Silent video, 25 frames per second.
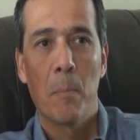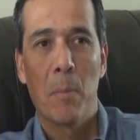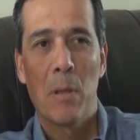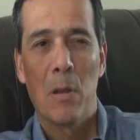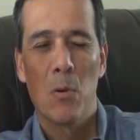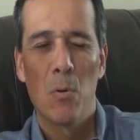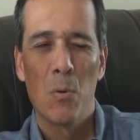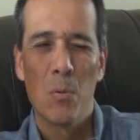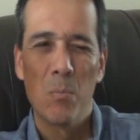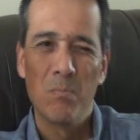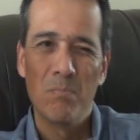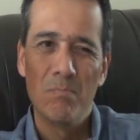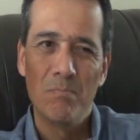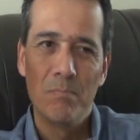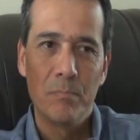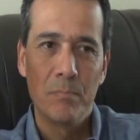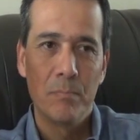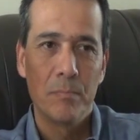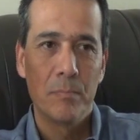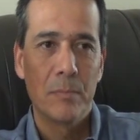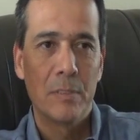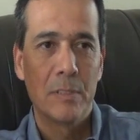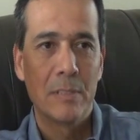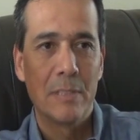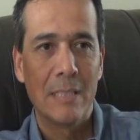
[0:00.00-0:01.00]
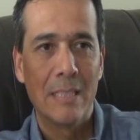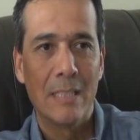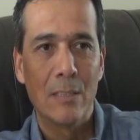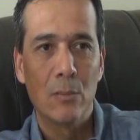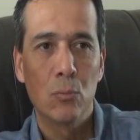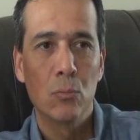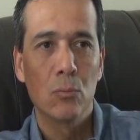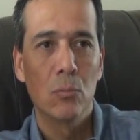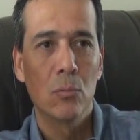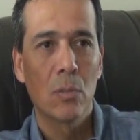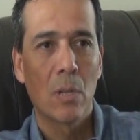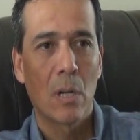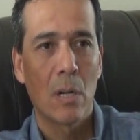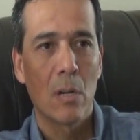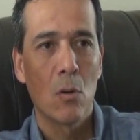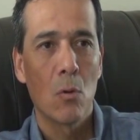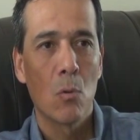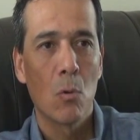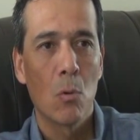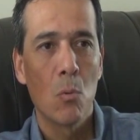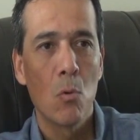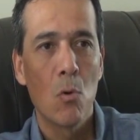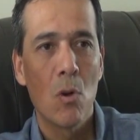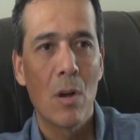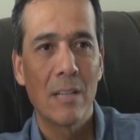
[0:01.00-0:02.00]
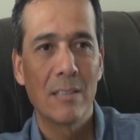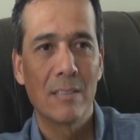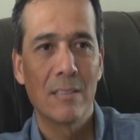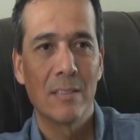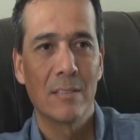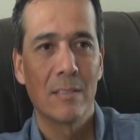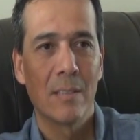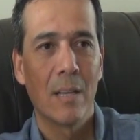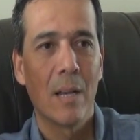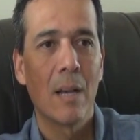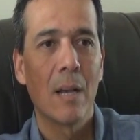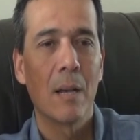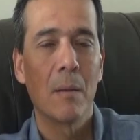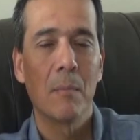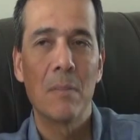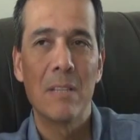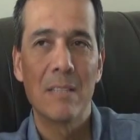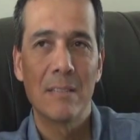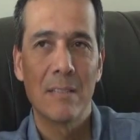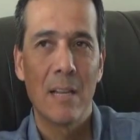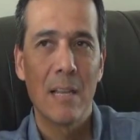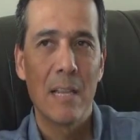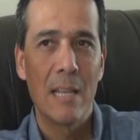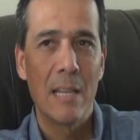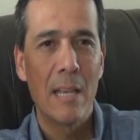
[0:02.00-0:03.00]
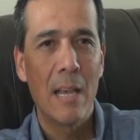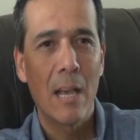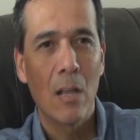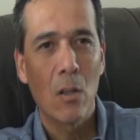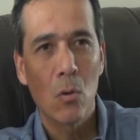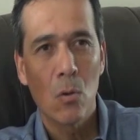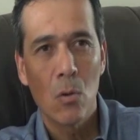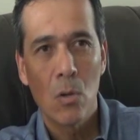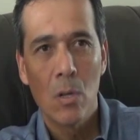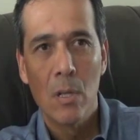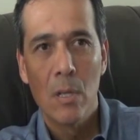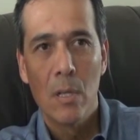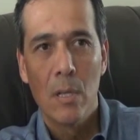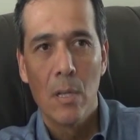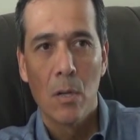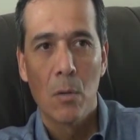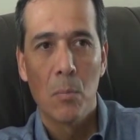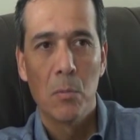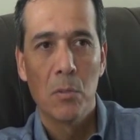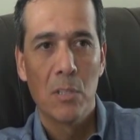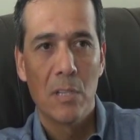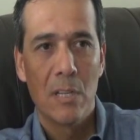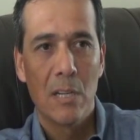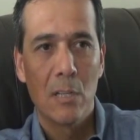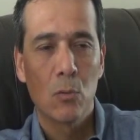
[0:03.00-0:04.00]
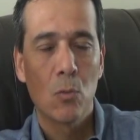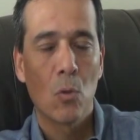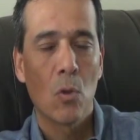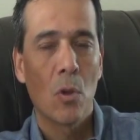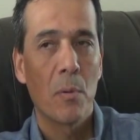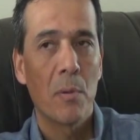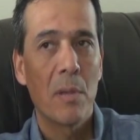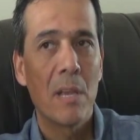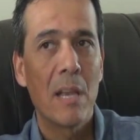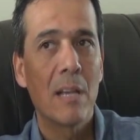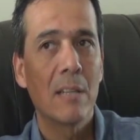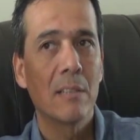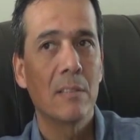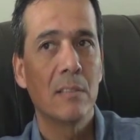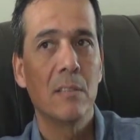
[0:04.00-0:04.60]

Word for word: pero si es un terreno de burbujas, si está desalineado, todavía